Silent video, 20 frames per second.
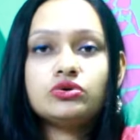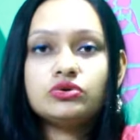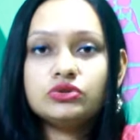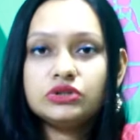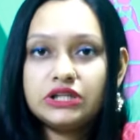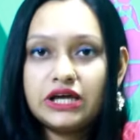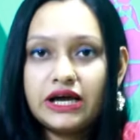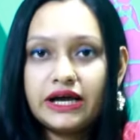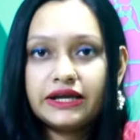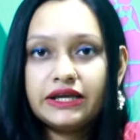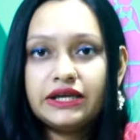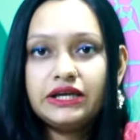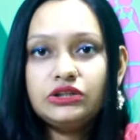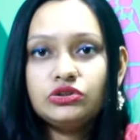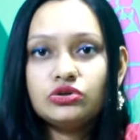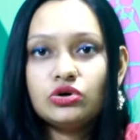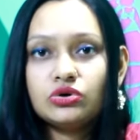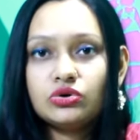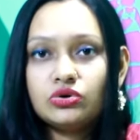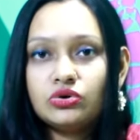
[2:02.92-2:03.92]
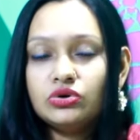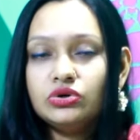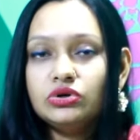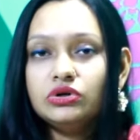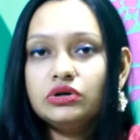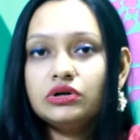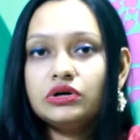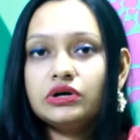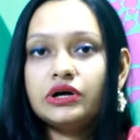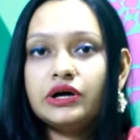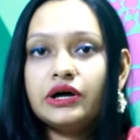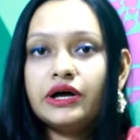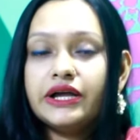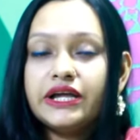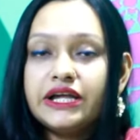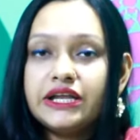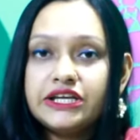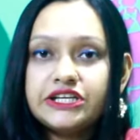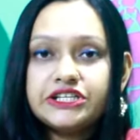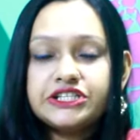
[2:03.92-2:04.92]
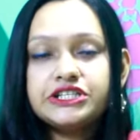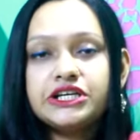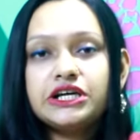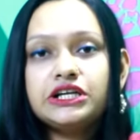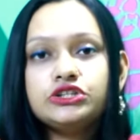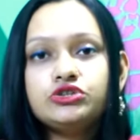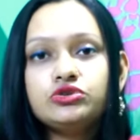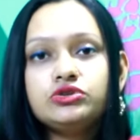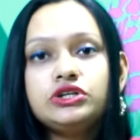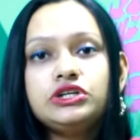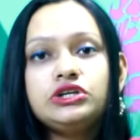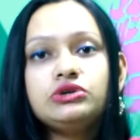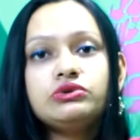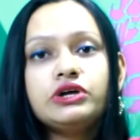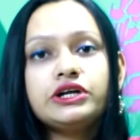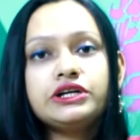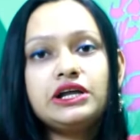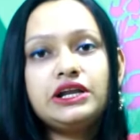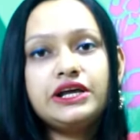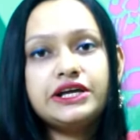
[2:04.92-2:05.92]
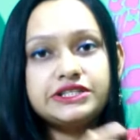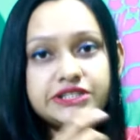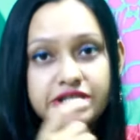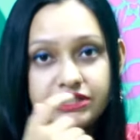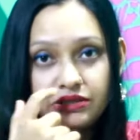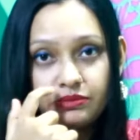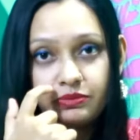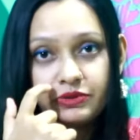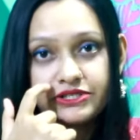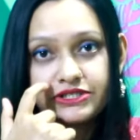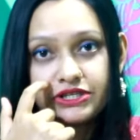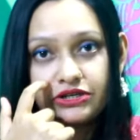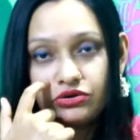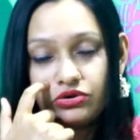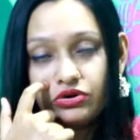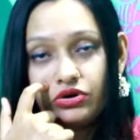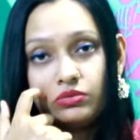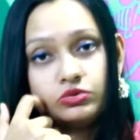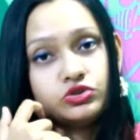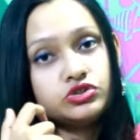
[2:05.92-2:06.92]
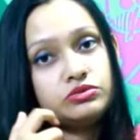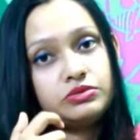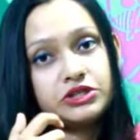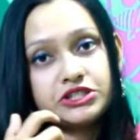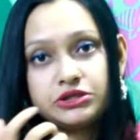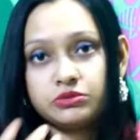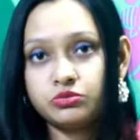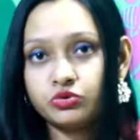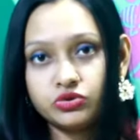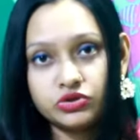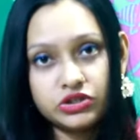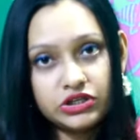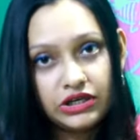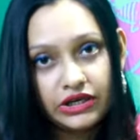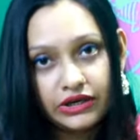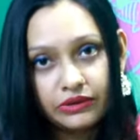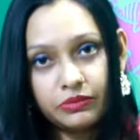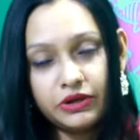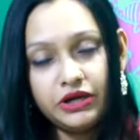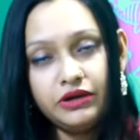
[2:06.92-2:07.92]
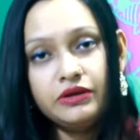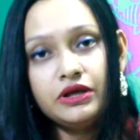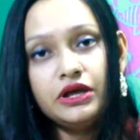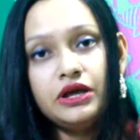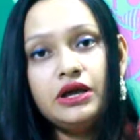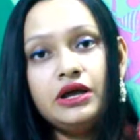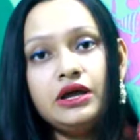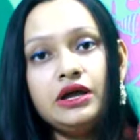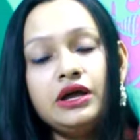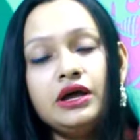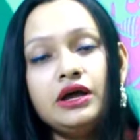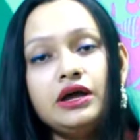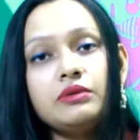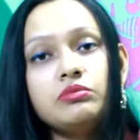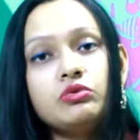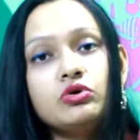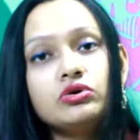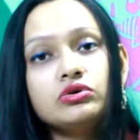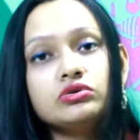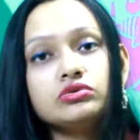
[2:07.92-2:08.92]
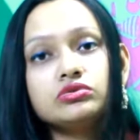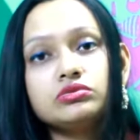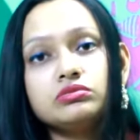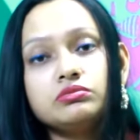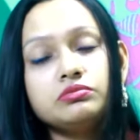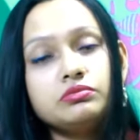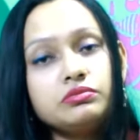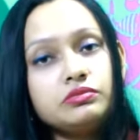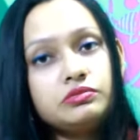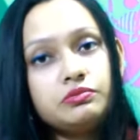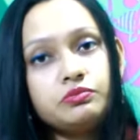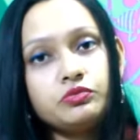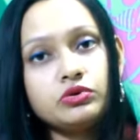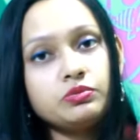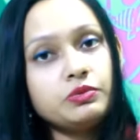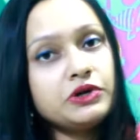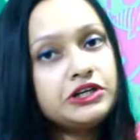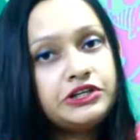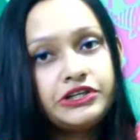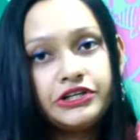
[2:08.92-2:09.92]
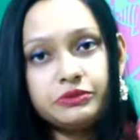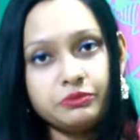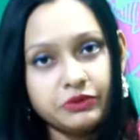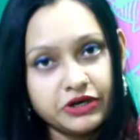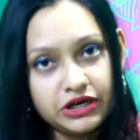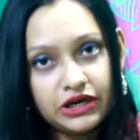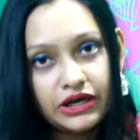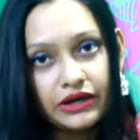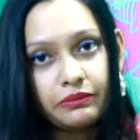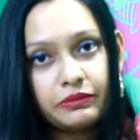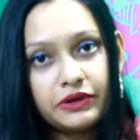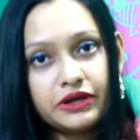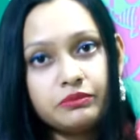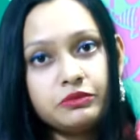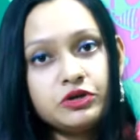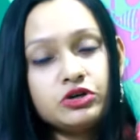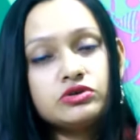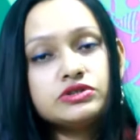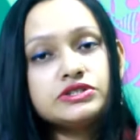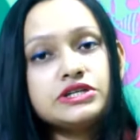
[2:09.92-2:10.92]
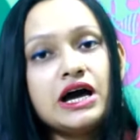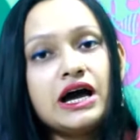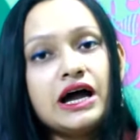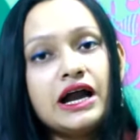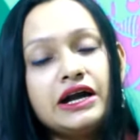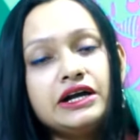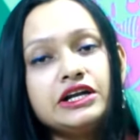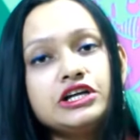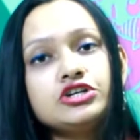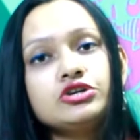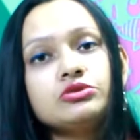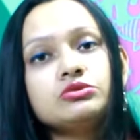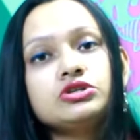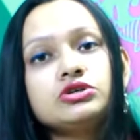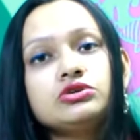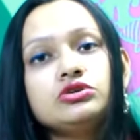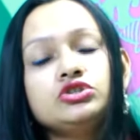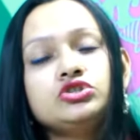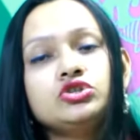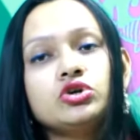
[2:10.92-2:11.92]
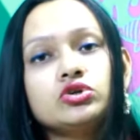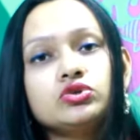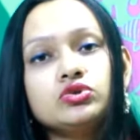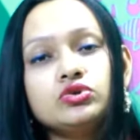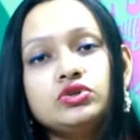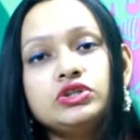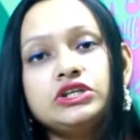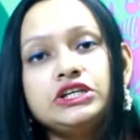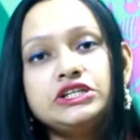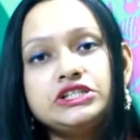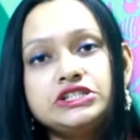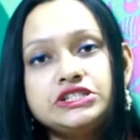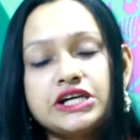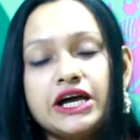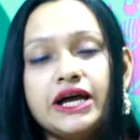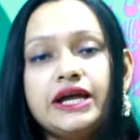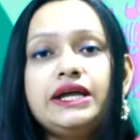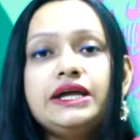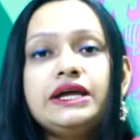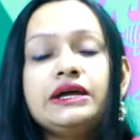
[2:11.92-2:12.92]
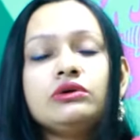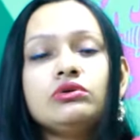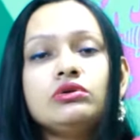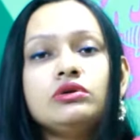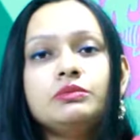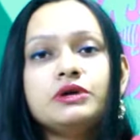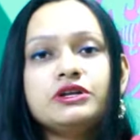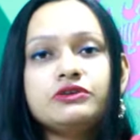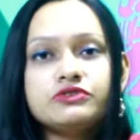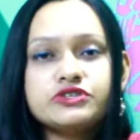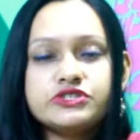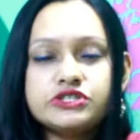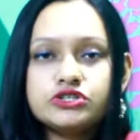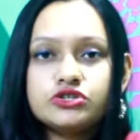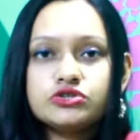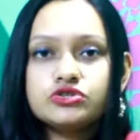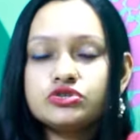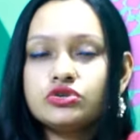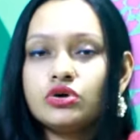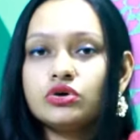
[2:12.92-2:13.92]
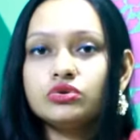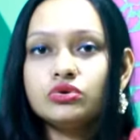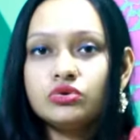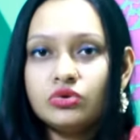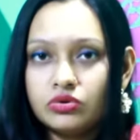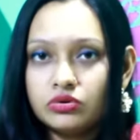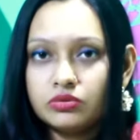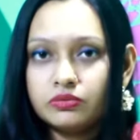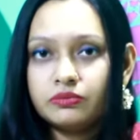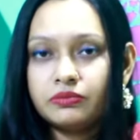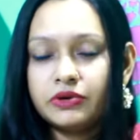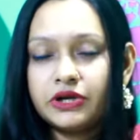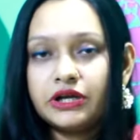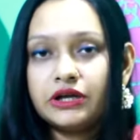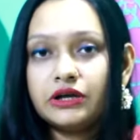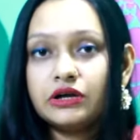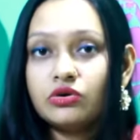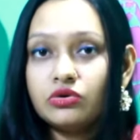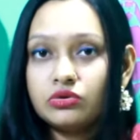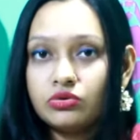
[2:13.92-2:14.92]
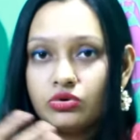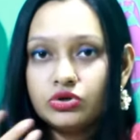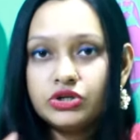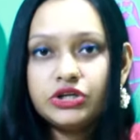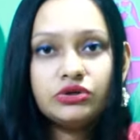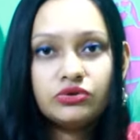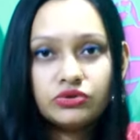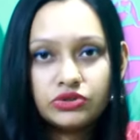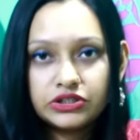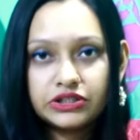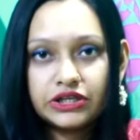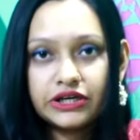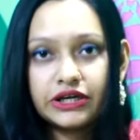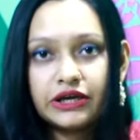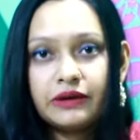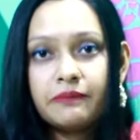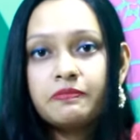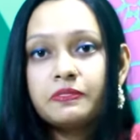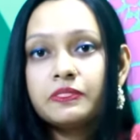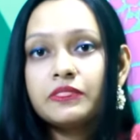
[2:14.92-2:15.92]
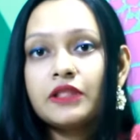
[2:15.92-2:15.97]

যখন থাকে তখন ইনিশিয়ালি যদি নিউনাটাল এটা প্রেজেন্ট করে অবশ্যই বাচ্চার ভর্তি লাগবে এবং প্রপার ট্রিটমেন্ট লাগবে বিকজ হার্টের সমস্যাগুলো যত দিন যায় এগুলোর ম্যানিফেস্টেশনস তত মানে কঠিন হতে থাকে